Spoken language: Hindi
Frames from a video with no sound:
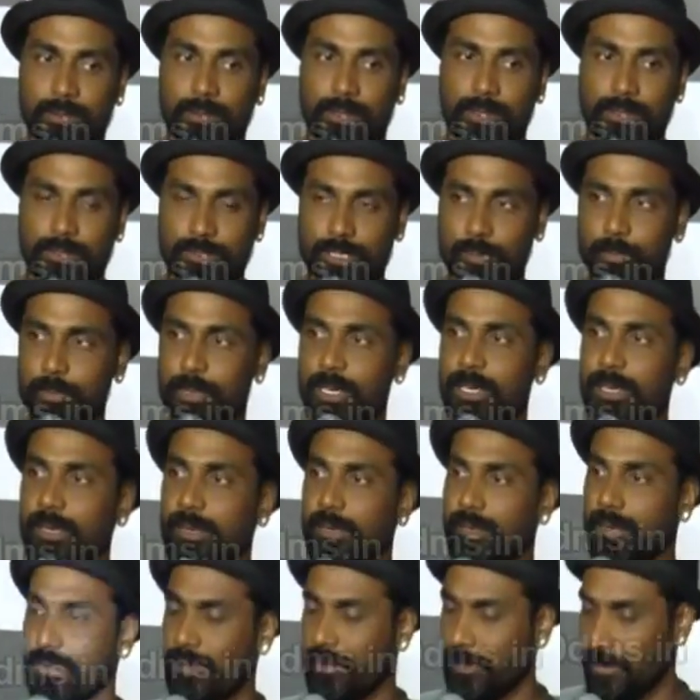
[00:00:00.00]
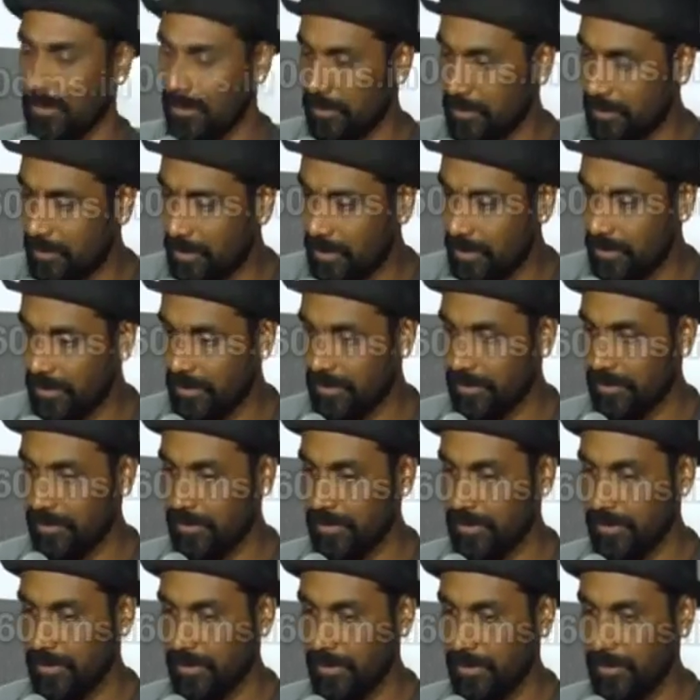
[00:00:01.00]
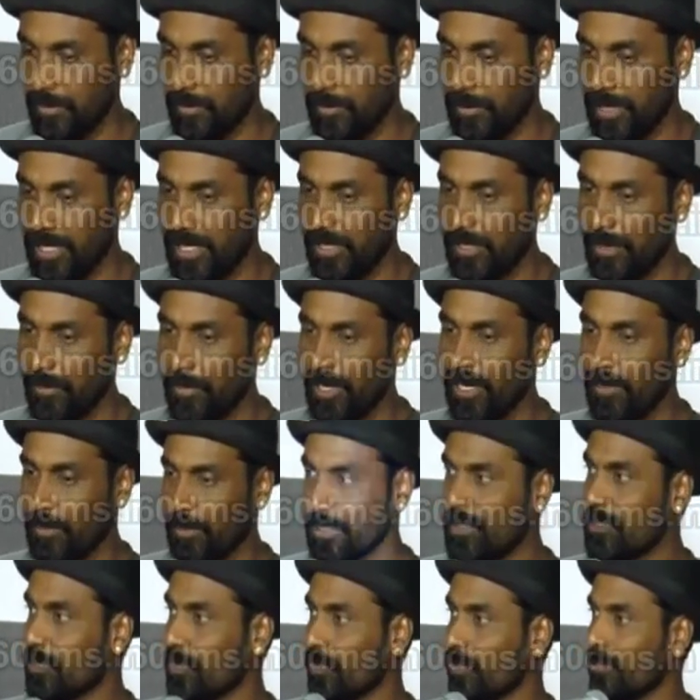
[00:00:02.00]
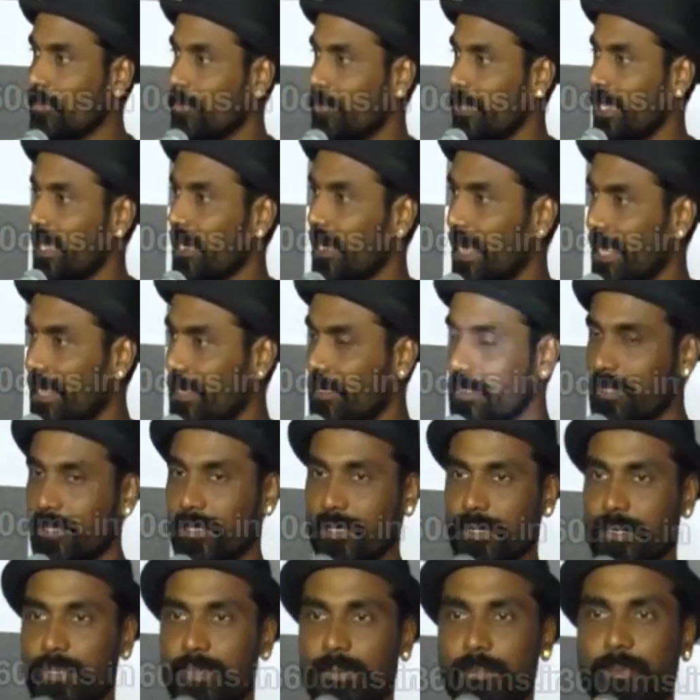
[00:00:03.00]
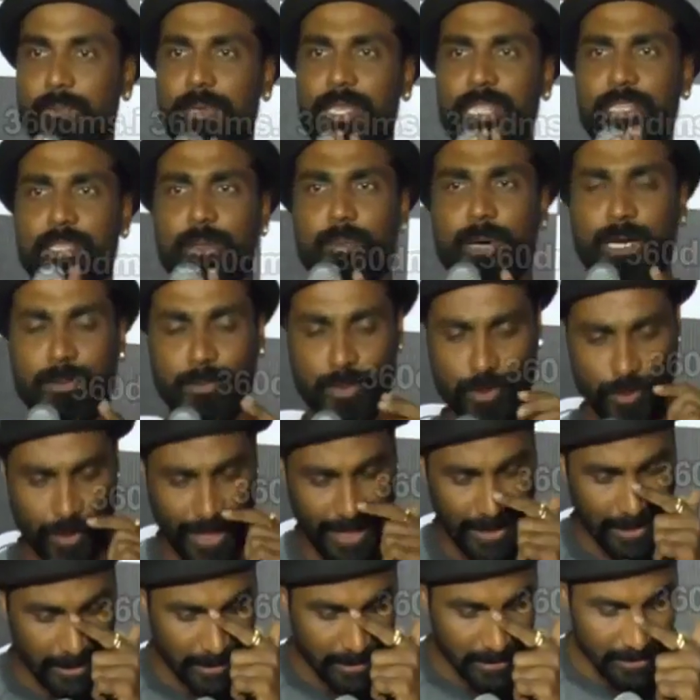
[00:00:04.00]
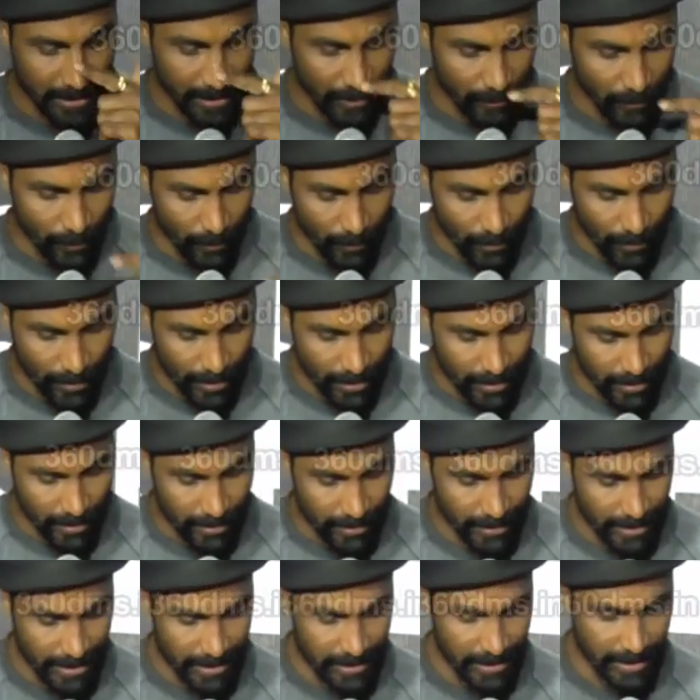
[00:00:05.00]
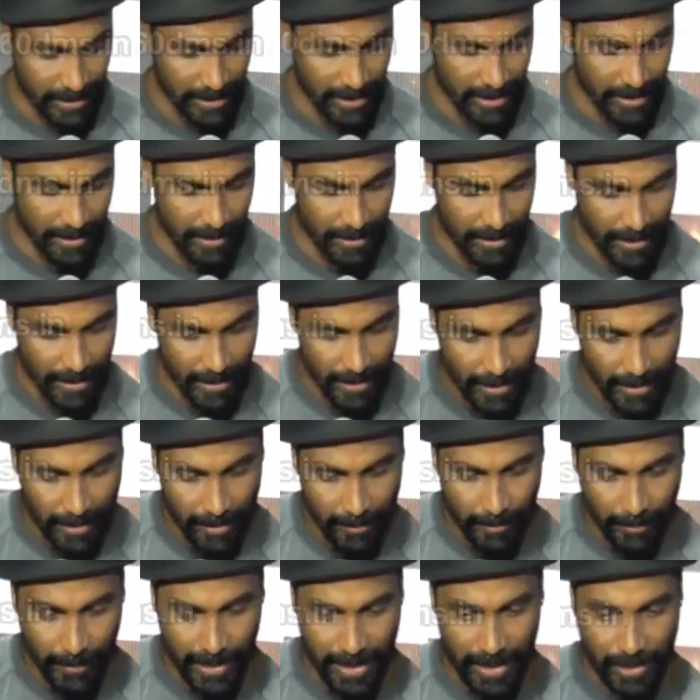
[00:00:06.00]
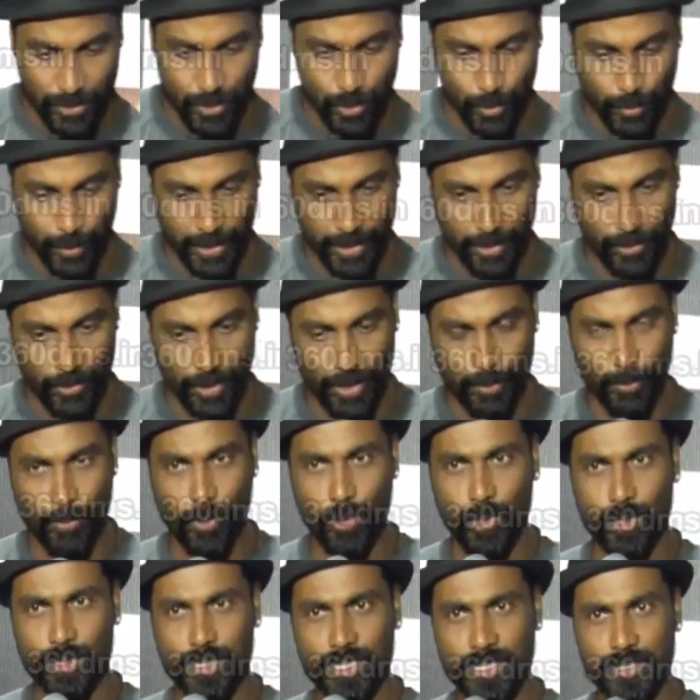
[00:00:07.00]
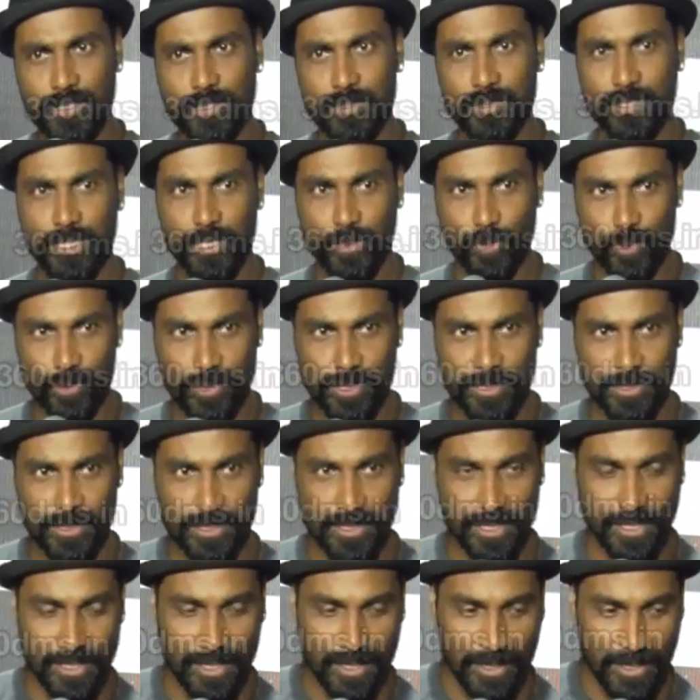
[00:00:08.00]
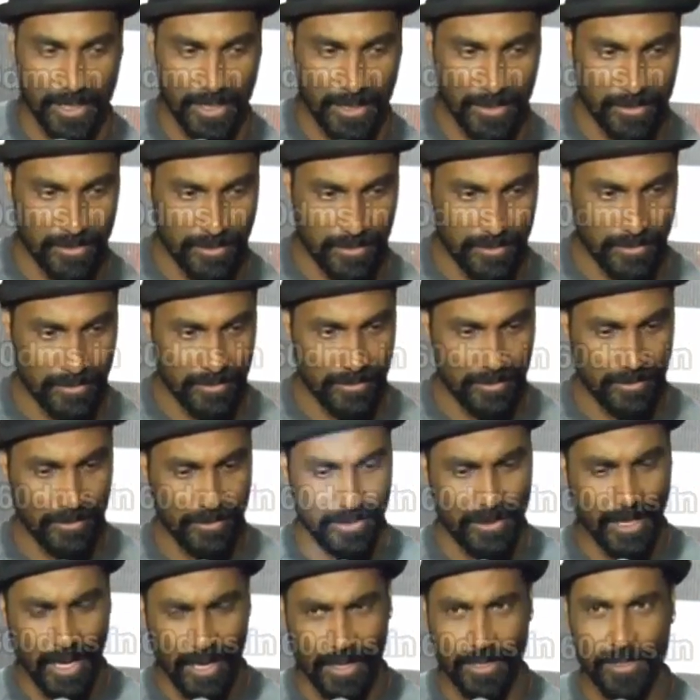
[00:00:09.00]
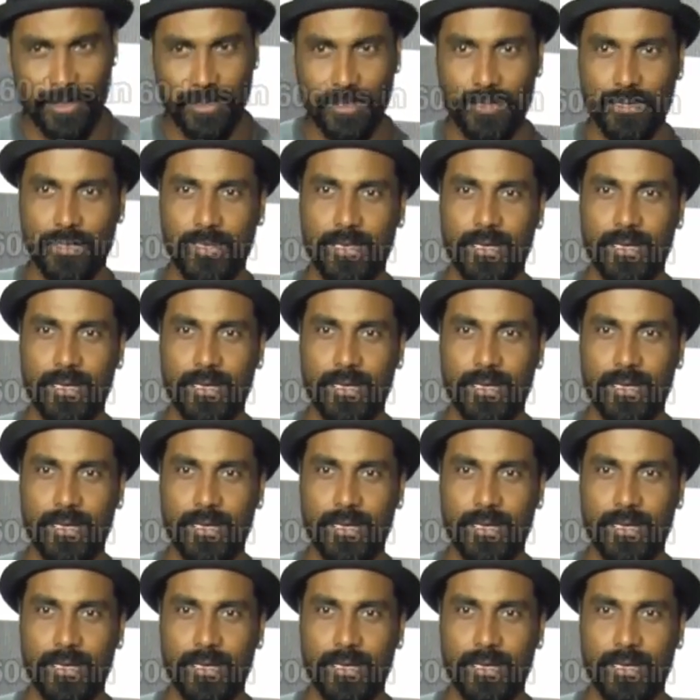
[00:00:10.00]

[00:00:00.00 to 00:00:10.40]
और जब भी आ, आ, मेरे दिमाग में जो मेरा कैरेक्टर था मेरे दिमाग में जो कैरेक्टर था वो आ, ये था कि मेरा सुपर हीरो एक बहुत ही इनोसेंट सा एक यंग